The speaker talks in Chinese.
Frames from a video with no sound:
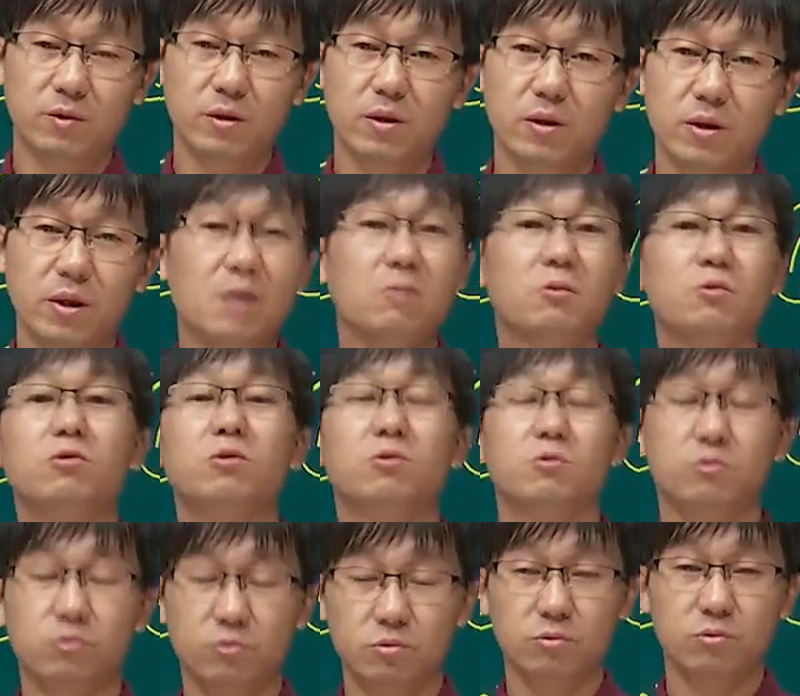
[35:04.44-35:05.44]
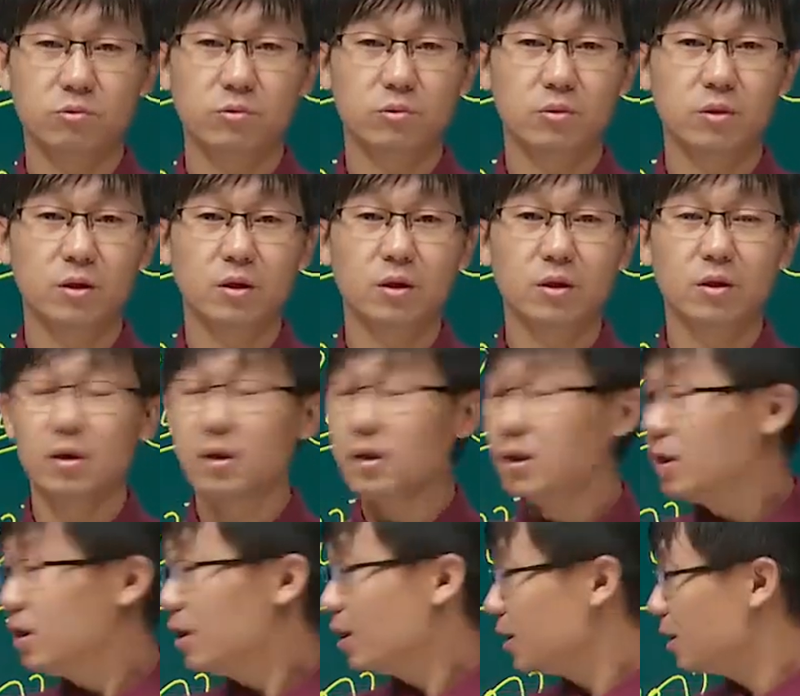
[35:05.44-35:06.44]
份，你让我退出去啊。
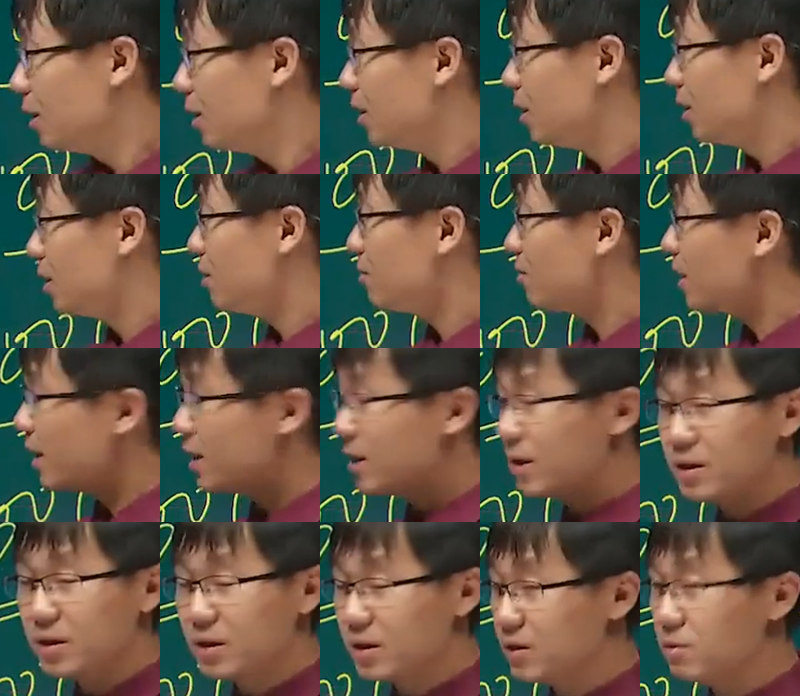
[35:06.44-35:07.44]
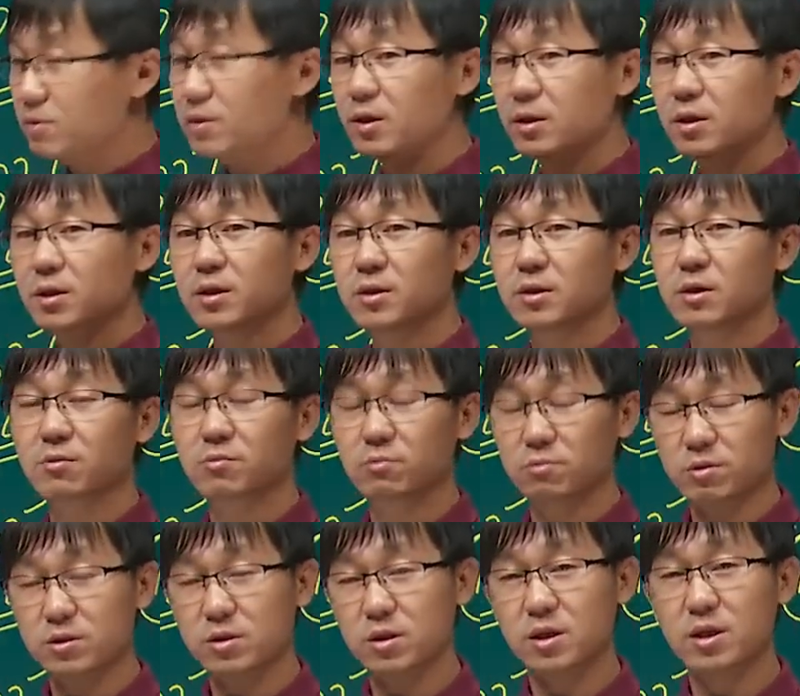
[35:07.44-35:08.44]
嗯，另外一个呢，有可能你这个
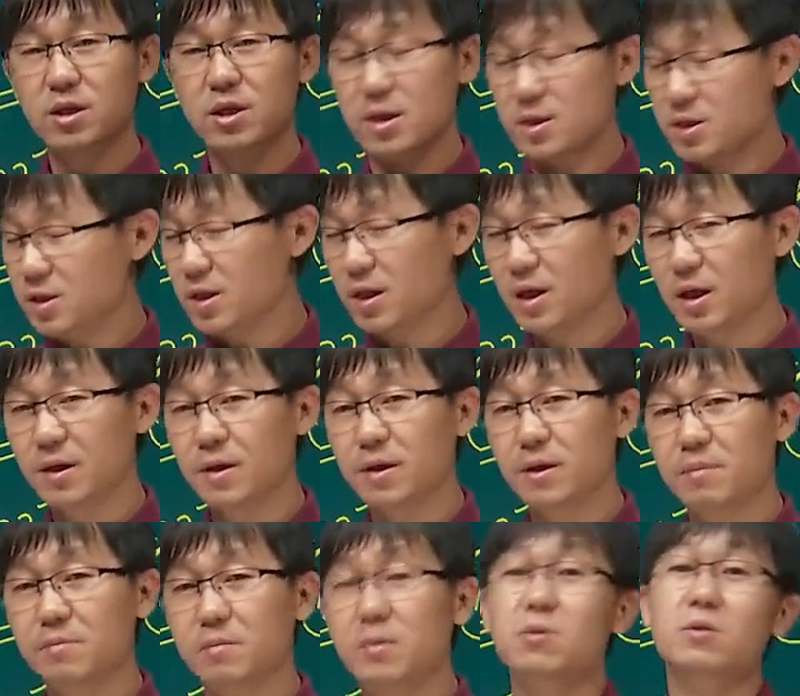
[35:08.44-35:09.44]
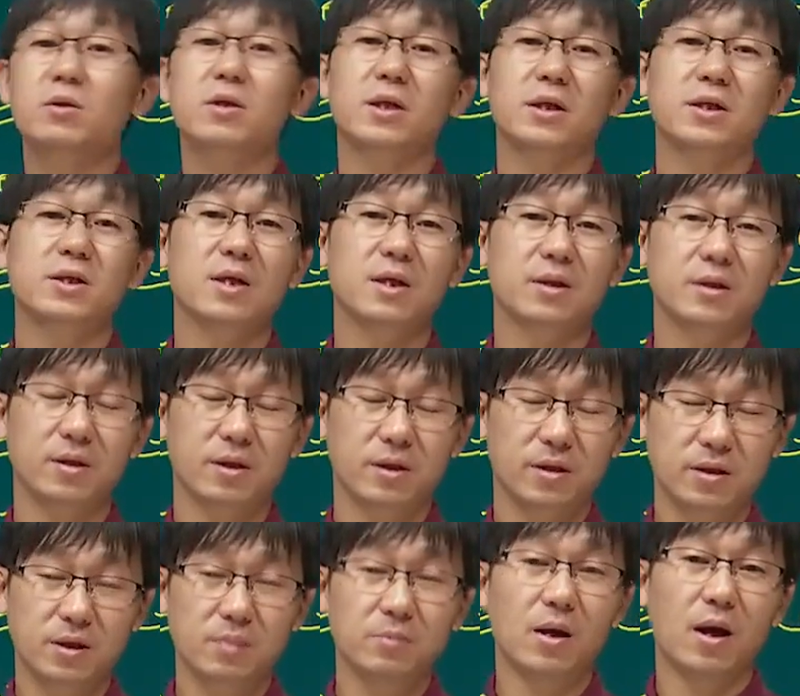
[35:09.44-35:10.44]
公司业绩啊，没有想象
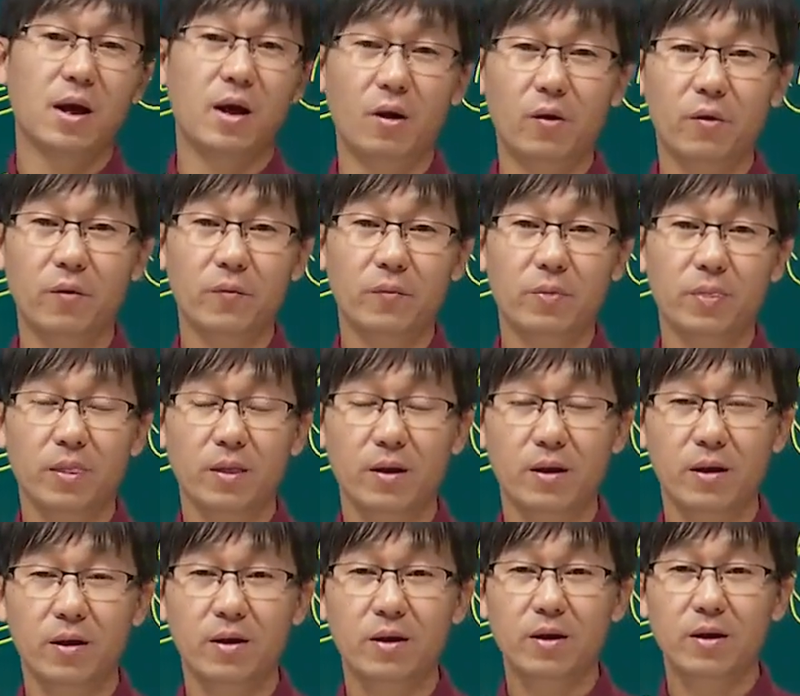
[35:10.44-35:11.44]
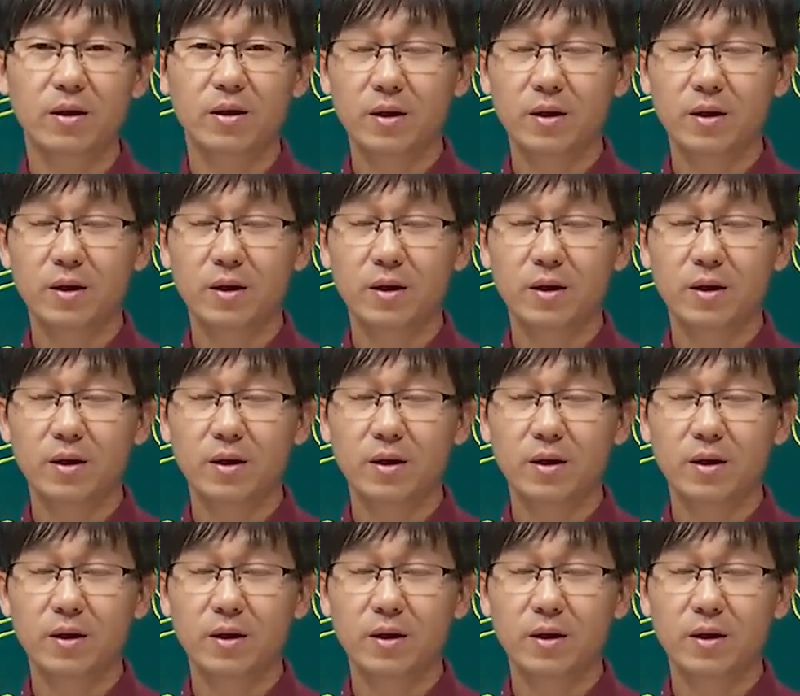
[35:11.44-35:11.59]
的那么好啊。